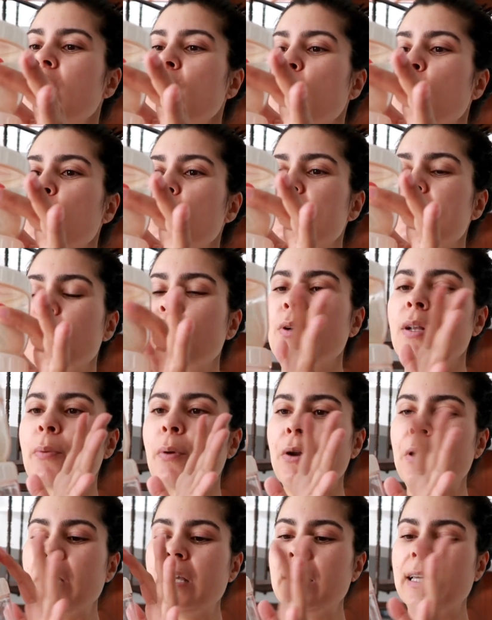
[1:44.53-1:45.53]
com sabor a
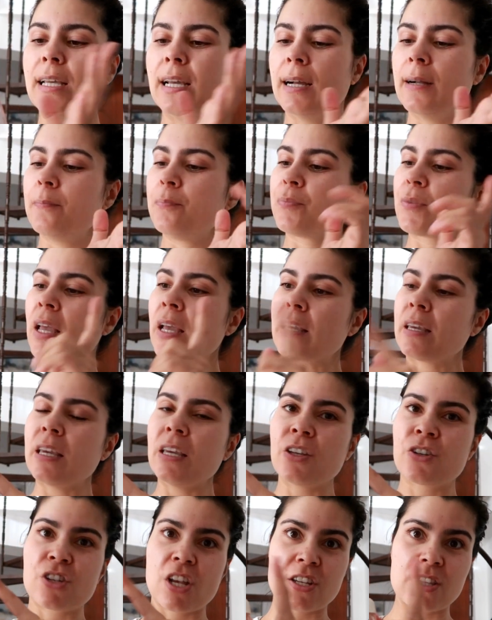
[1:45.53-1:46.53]
baunilha,
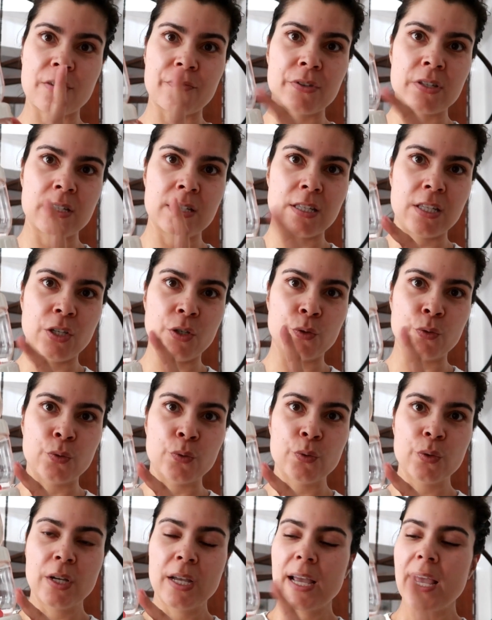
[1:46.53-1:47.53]
aqui já está
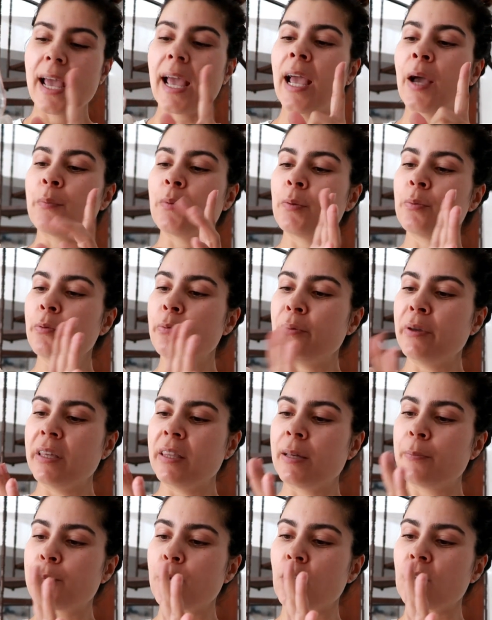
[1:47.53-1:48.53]
vazio, é uma
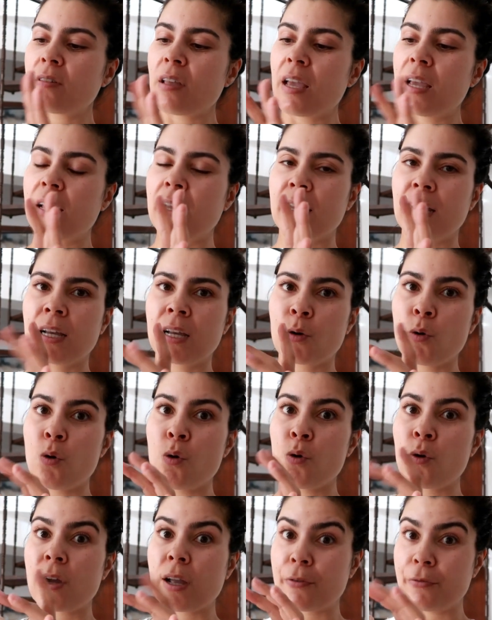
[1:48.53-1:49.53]
bebida proteica
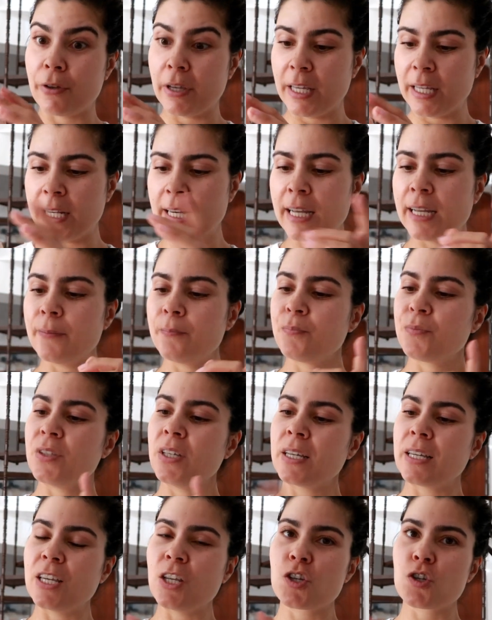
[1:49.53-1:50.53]
com cafeína
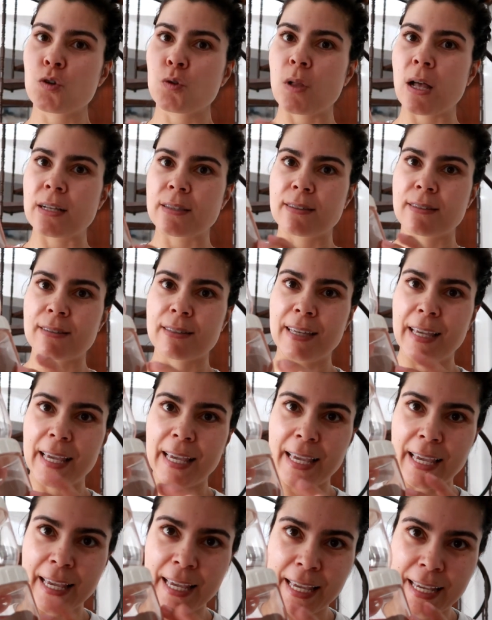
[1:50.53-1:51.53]
e aqui chocolate
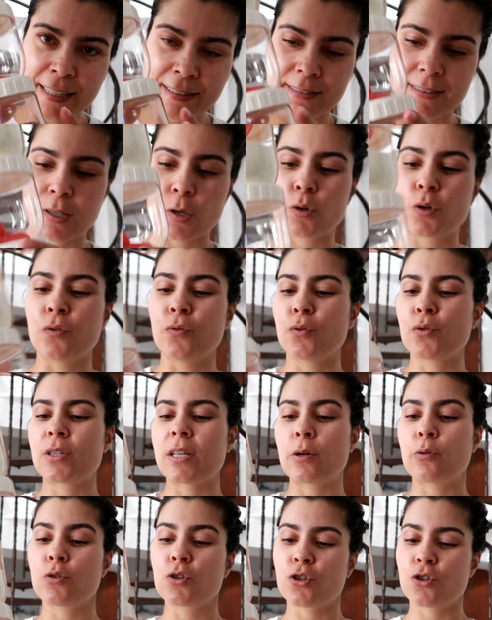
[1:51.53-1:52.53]
quente, que é o que eu vou
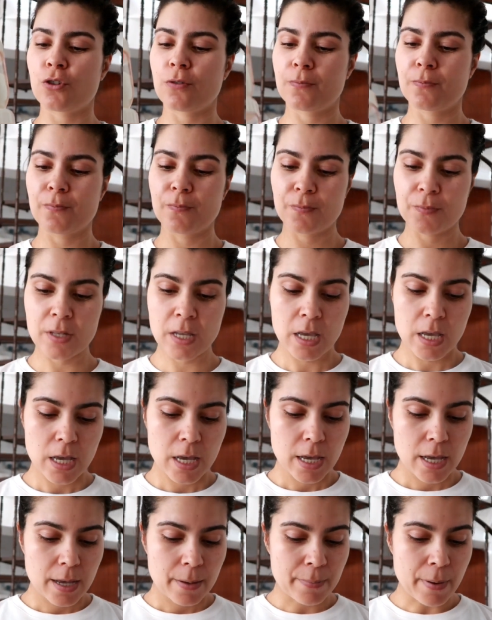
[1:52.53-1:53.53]
usar hoje,
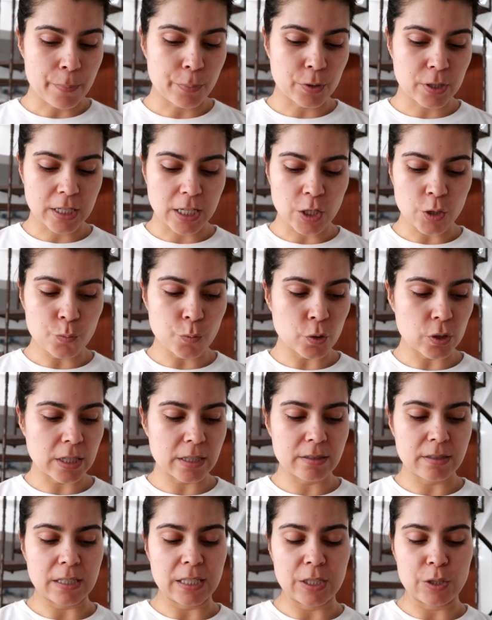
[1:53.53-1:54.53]
para pôr aqui no meu
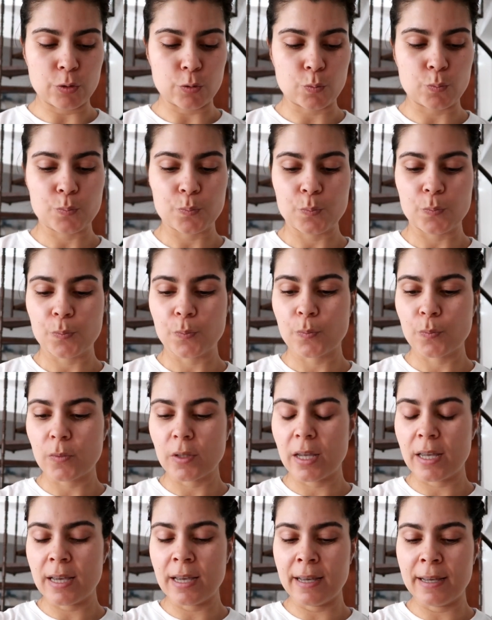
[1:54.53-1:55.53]
leitinho.
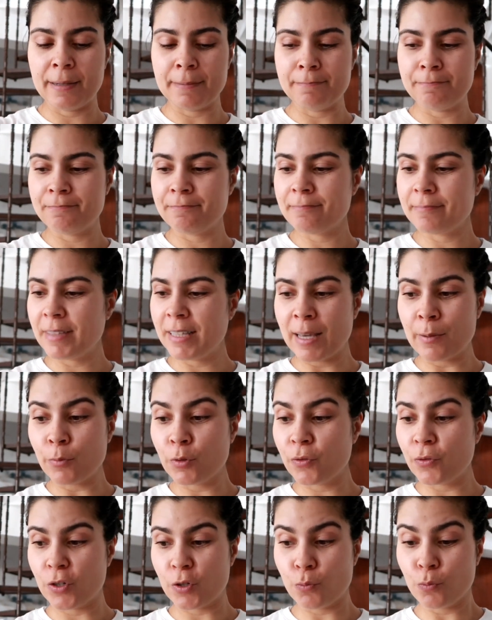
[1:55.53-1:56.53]
Um, e é
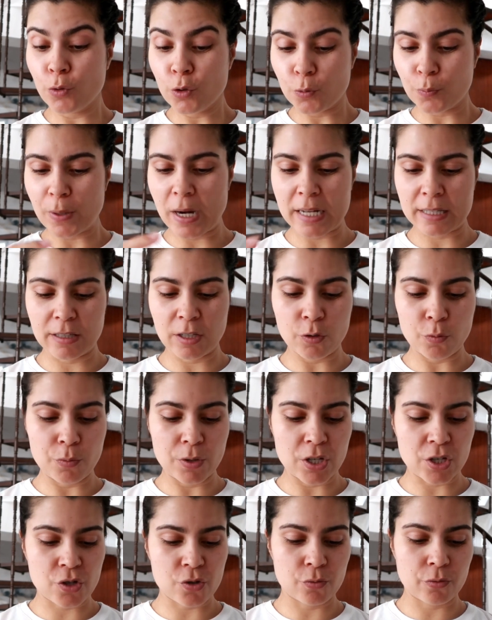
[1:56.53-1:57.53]
muito fixe, muito prático
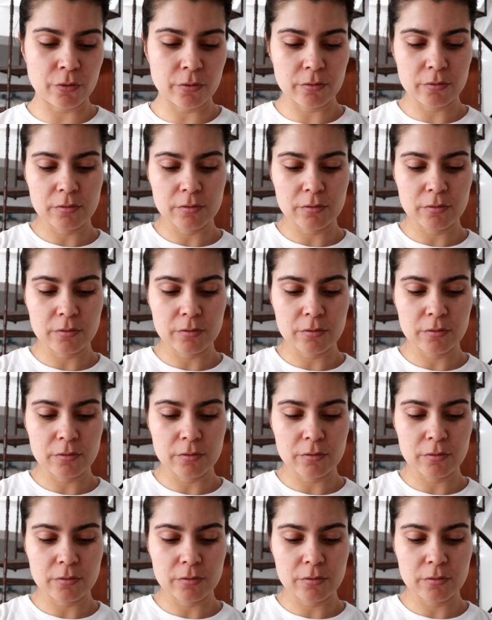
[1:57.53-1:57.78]
mesmo,